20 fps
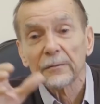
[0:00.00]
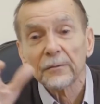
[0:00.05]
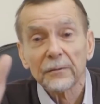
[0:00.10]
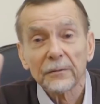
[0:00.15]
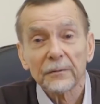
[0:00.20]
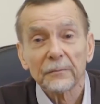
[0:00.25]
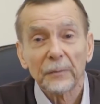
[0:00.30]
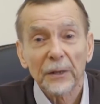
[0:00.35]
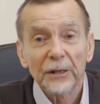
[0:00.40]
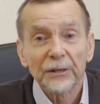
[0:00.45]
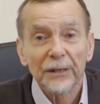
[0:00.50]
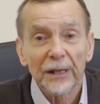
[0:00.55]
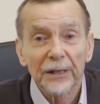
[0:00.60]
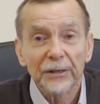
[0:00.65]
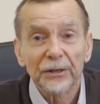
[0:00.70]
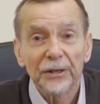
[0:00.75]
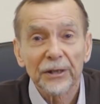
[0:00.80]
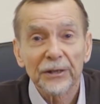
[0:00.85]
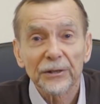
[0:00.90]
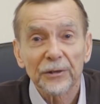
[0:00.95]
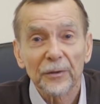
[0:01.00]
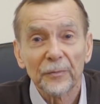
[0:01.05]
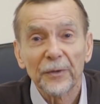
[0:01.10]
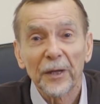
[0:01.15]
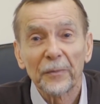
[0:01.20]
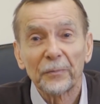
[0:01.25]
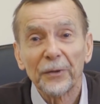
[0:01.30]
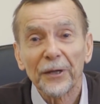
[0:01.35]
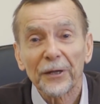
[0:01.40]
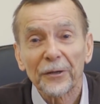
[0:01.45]
Ну, большая честь у
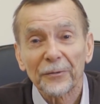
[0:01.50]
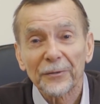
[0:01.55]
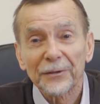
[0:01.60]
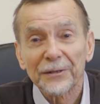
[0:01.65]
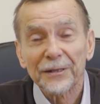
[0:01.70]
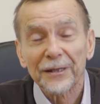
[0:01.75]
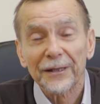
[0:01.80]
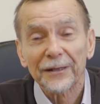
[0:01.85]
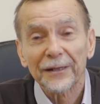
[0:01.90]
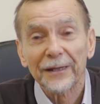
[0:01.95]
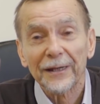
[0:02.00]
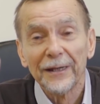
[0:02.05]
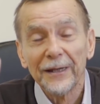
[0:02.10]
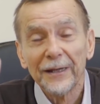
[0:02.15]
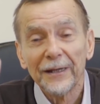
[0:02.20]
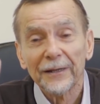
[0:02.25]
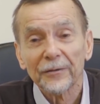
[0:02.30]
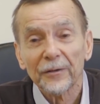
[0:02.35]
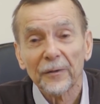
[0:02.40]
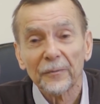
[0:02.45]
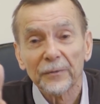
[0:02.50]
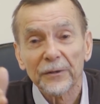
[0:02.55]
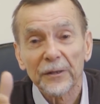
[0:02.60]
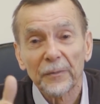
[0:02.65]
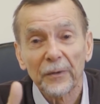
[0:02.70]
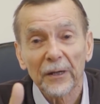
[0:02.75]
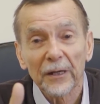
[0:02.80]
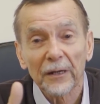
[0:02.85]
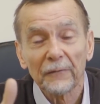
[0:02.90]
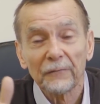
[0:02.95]
меня первого сделали. Но
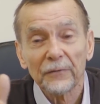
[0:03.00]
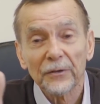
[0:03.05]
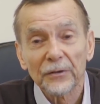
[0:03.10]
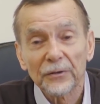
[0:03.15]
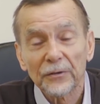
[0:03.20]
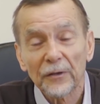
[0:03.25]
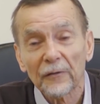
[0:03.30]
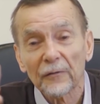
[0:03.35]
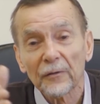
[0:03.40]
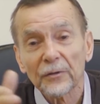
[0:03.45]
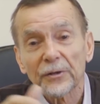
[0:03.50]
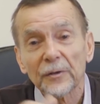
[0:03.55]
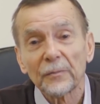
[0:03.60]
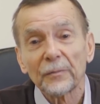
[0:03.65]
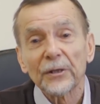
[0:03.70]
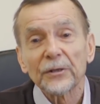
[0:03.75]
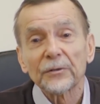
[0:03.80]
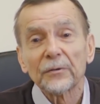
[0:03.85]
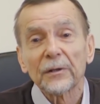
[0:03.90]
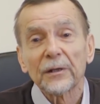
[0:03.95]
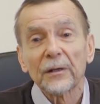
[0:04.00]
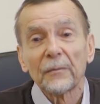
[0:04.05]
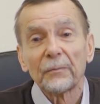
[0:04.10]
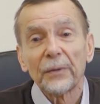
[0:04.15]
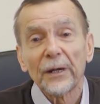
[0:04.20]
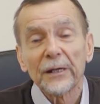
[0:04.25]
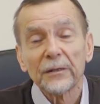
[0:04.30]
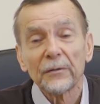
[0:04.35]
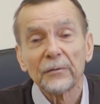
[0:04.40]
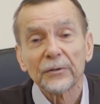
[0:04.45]
теперь я вижу, что я очень большой
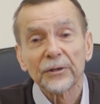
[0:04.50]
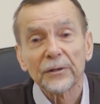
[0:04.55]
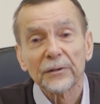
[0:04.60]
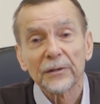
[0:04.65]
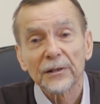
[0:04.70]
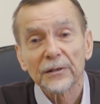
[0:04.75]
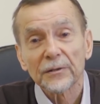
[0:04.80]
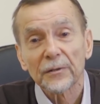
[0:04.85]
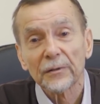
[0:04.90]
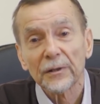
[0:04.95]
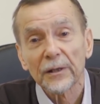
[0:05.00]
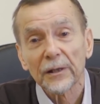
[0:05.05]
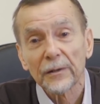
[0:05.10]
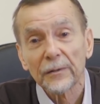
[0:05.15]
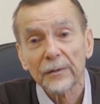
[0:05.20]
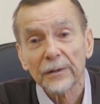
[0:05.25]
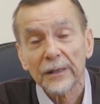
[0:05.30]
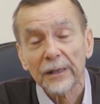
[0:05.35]
компании, очень достойных